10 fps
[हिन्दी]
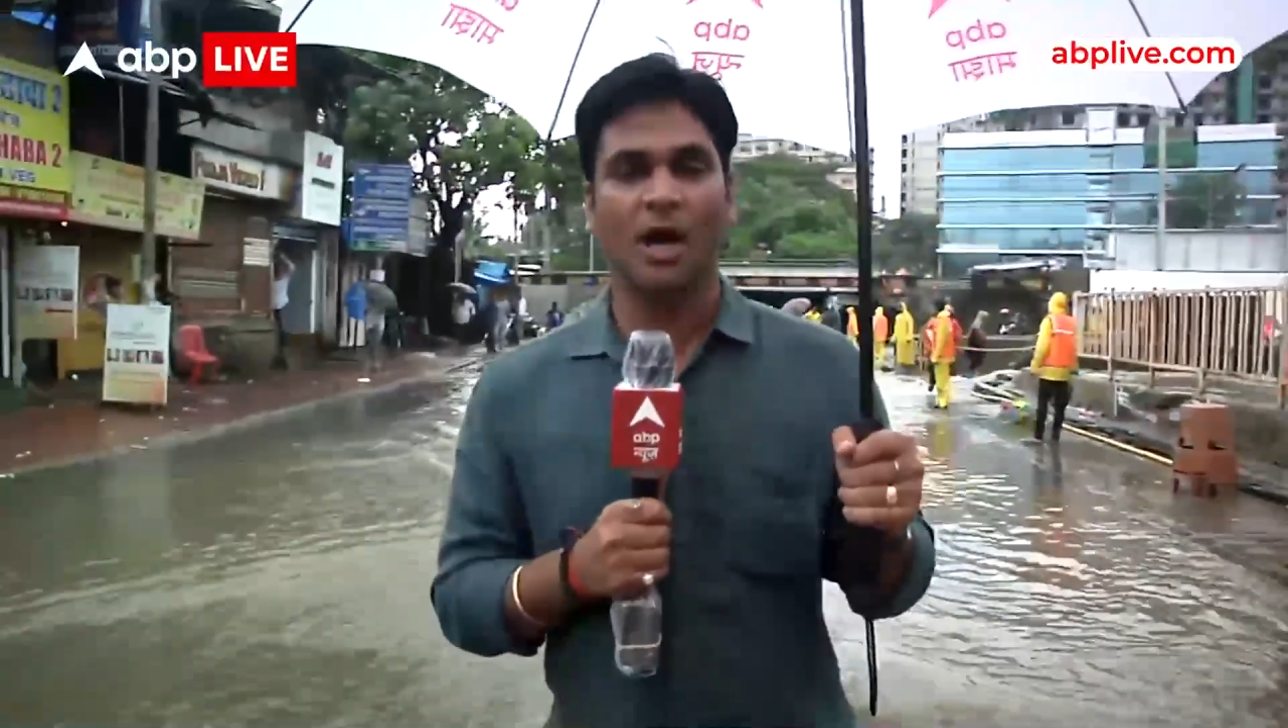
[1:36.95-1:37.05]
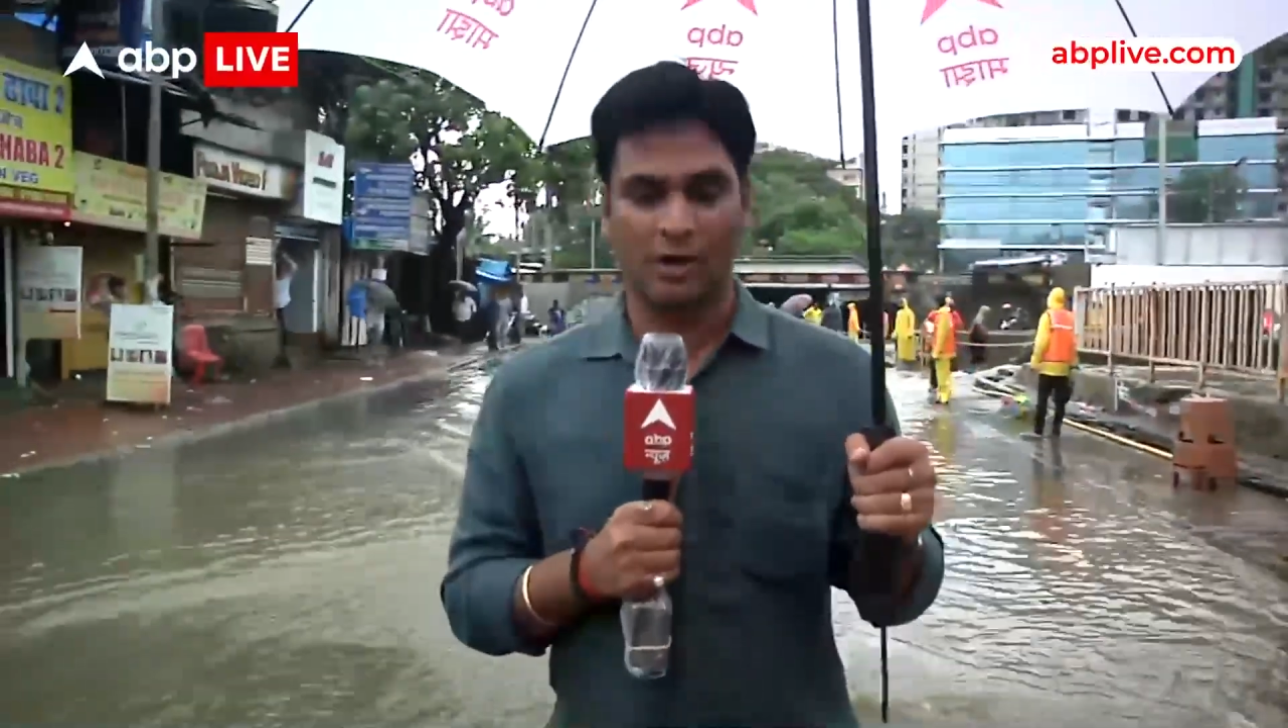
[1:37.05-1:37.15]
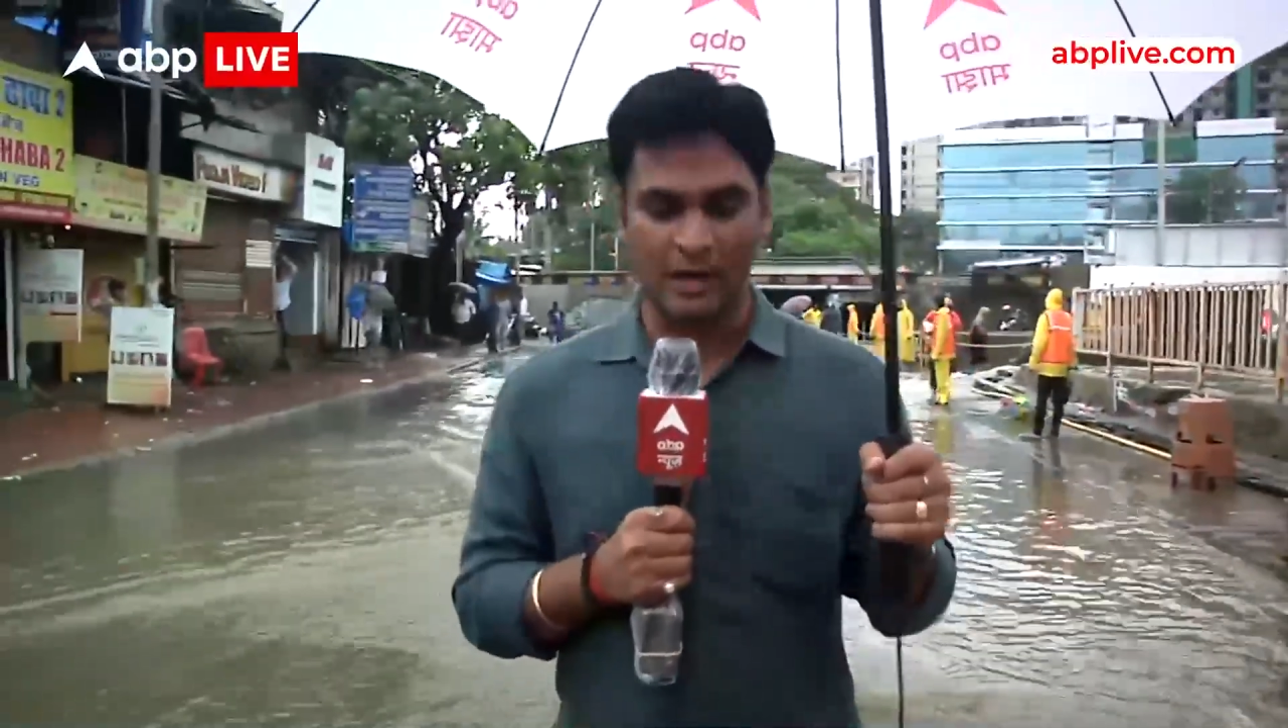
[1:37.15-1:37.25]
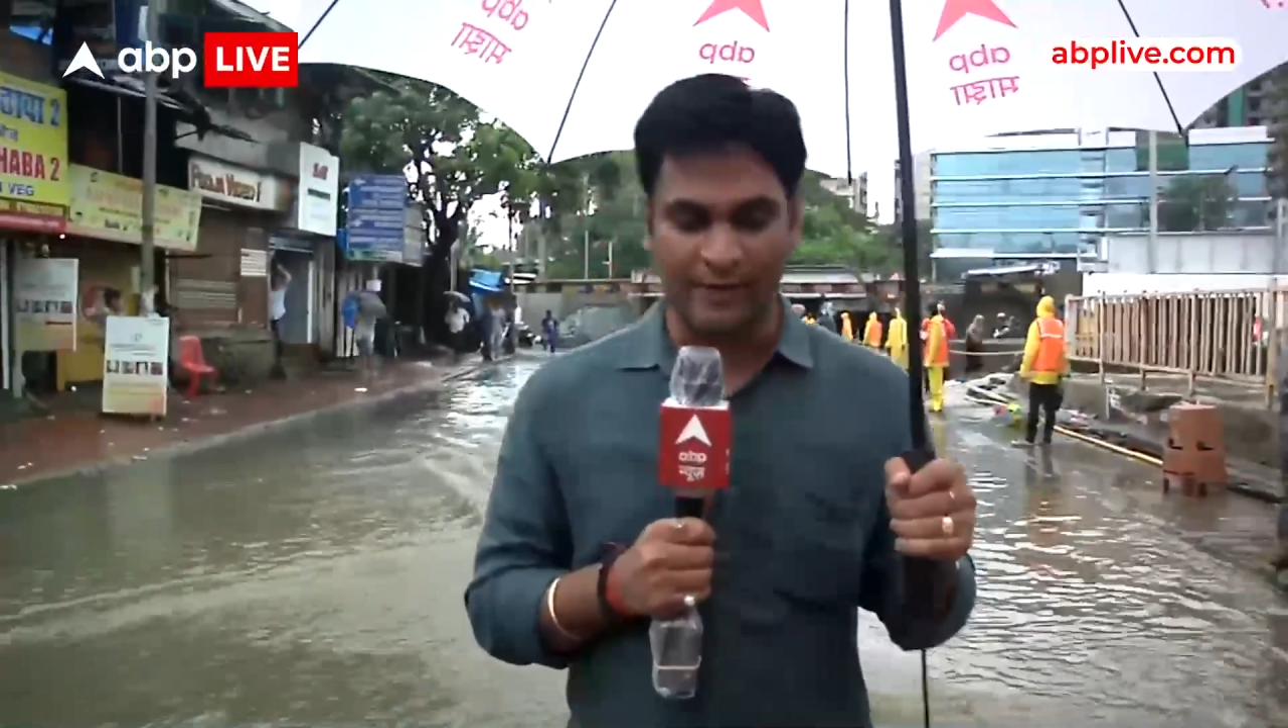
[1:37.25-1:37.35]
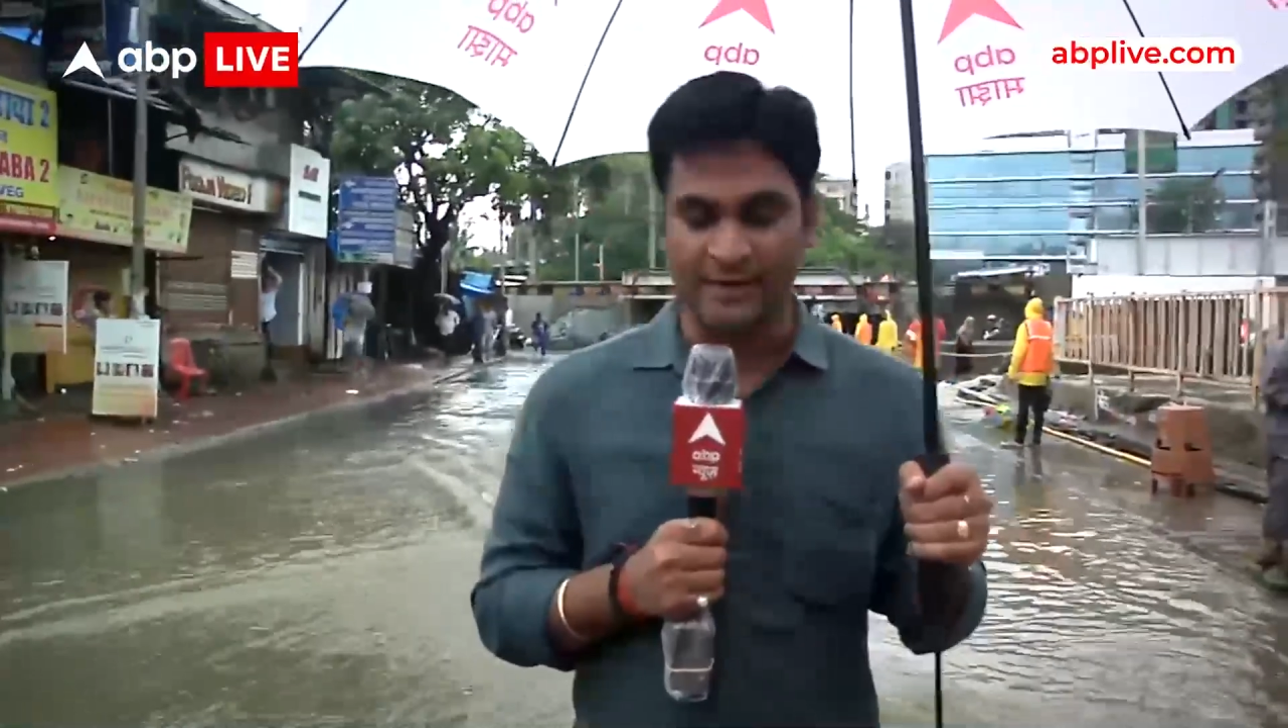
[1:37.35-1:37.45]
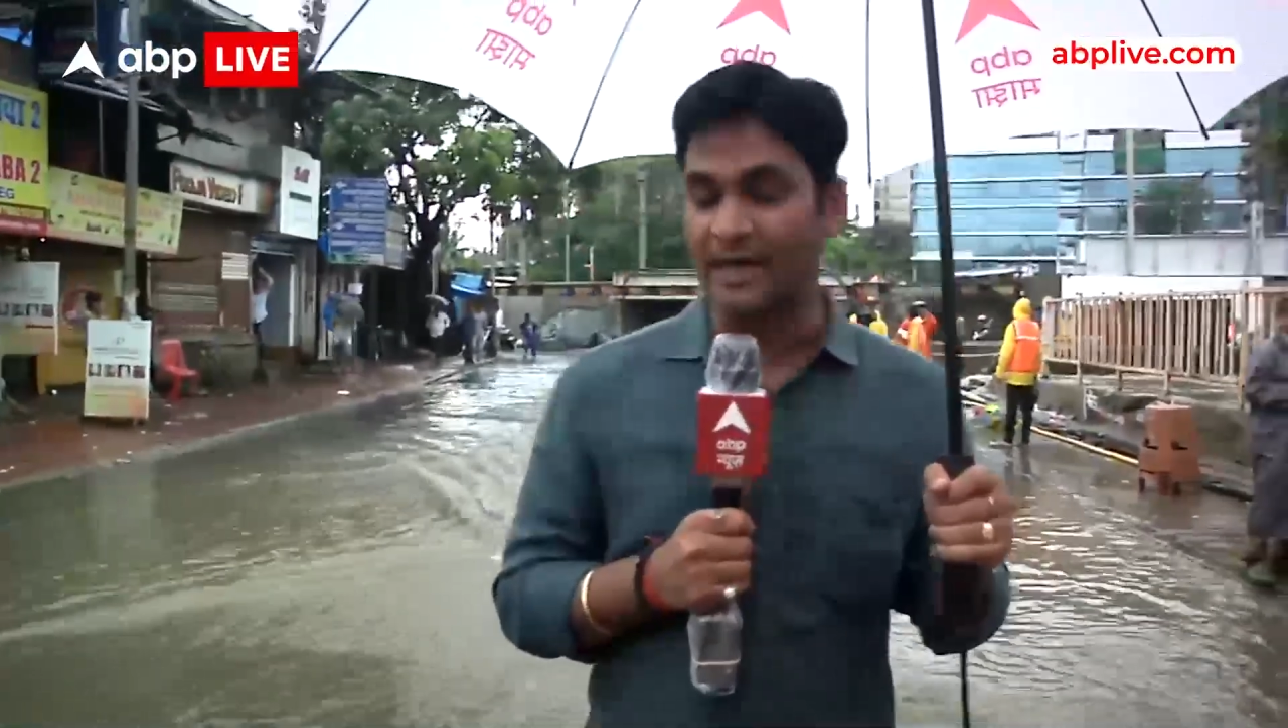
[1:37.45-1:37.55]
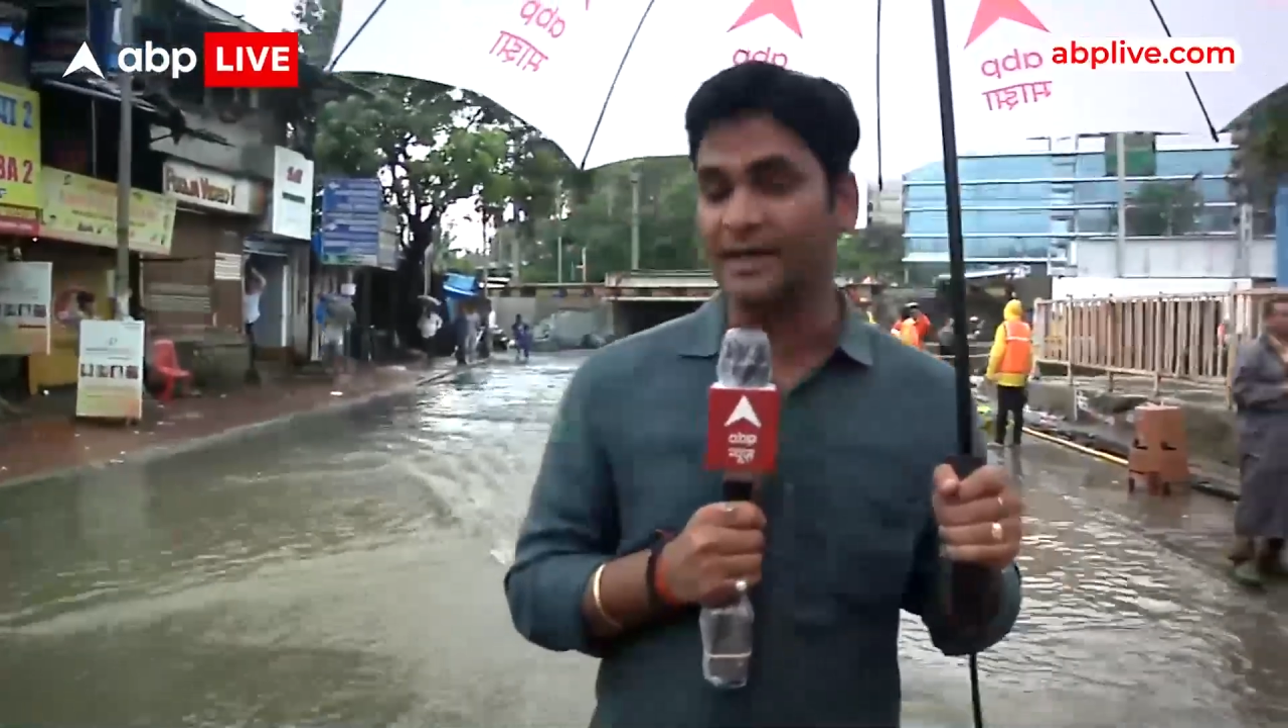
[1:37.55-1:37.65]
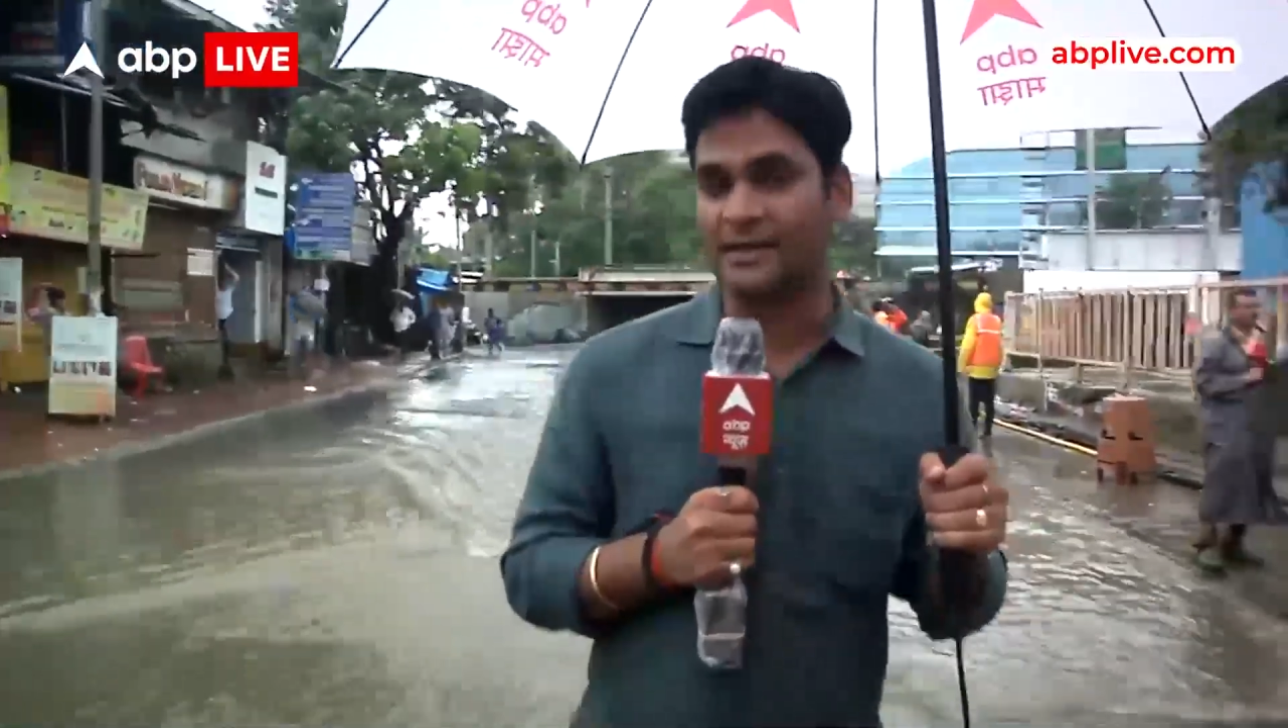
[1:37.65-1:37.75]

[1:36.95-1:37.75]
और आवाजाही